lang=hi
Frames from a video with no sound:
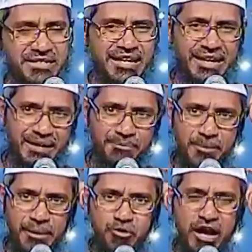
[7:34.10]
माशाल्लाह
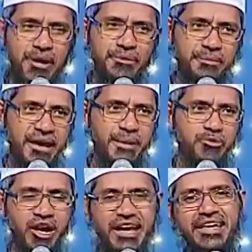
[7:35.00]
मैं पढ़ूंगा अरबी में
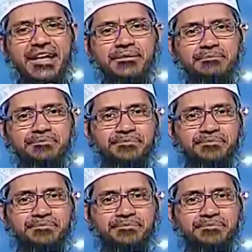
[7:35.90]
आप दोहराइए